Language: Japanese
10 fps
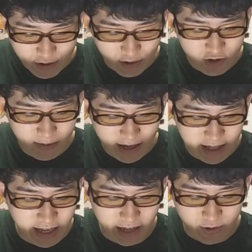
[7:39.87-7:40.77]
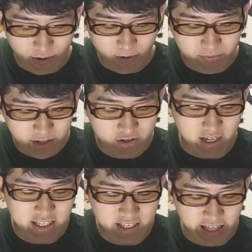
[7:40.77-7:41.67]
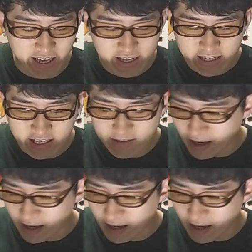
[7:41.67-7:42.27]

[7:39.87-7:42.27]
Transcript: 特装版がね、あのー、28位で1